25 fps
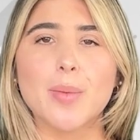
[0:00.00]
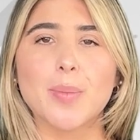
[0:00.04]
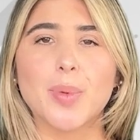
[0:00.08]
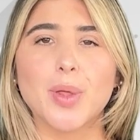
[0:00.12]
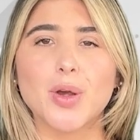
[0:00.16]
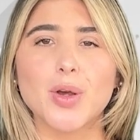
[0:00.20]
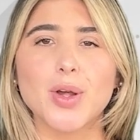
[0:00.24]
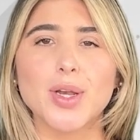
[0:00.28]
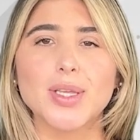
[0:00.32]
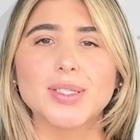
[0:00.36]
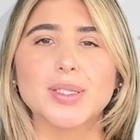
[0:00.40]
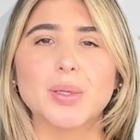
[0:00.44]

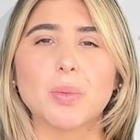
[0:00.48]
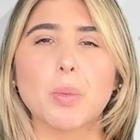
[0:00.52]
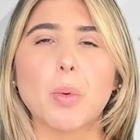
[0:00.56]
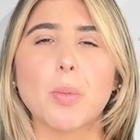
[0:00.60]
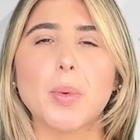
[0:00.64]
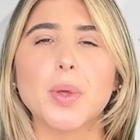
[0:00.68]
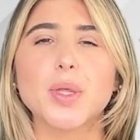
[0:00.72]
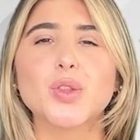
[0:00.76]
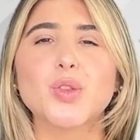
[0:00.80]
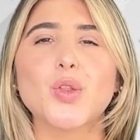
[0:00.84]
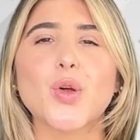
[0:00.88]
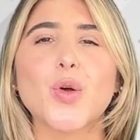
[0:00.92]
pero en este
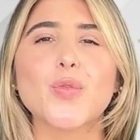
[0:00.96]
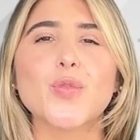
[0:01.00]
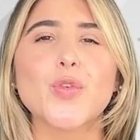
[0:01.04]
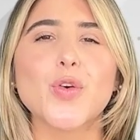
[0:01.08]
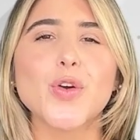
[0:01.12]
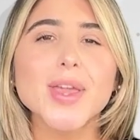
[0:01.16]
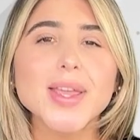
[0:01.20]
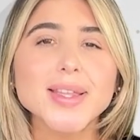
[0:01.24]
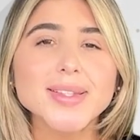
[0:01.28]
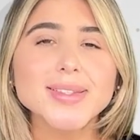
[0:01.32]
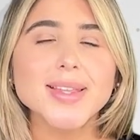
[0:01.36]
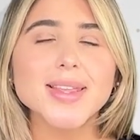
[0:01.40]
momento
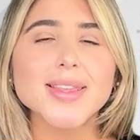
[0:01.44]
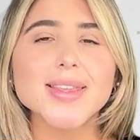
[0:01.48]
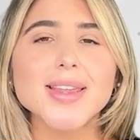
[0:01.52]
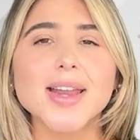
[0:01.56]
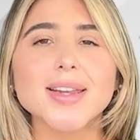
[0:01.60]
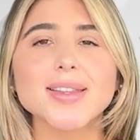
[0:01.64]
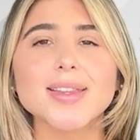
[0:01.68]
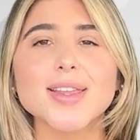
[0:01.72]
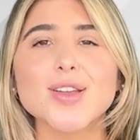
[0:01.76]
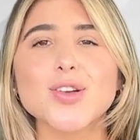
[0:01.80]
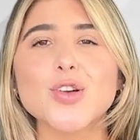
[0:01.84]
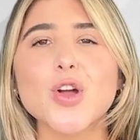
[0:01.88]
voy a
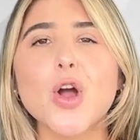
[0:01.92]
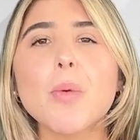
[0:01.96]
enseñarte